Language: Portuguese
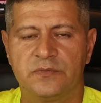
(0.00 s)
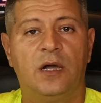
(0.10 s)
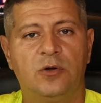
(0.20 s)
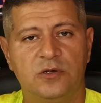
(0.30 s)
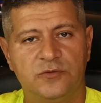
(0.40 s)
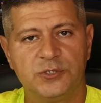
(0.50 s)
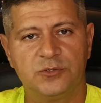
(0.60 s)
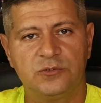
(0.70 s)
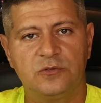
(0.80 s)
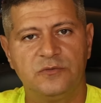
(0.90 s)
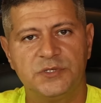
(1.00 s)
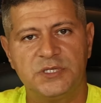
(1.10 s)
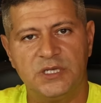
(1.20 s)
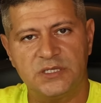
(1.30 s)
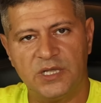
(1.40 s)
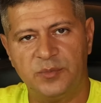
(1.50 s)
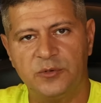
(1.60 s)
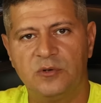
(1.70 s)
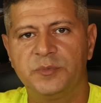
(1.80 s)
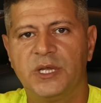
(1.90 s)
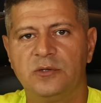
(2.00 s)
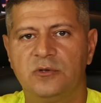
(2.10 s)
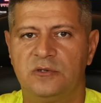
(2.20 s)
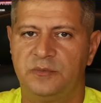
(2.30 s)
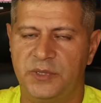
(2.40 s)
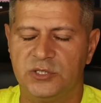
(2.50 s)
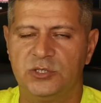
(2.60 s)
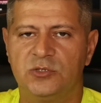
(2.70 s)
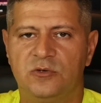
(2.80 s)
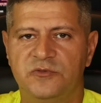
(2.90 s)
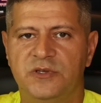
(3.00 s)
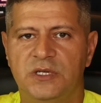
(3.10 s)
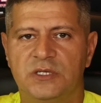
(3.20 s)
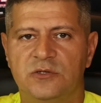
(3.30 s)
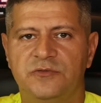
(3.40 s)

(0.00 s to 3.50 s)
Agora eu vou junto com vocês lá para o computador para a gente conferir as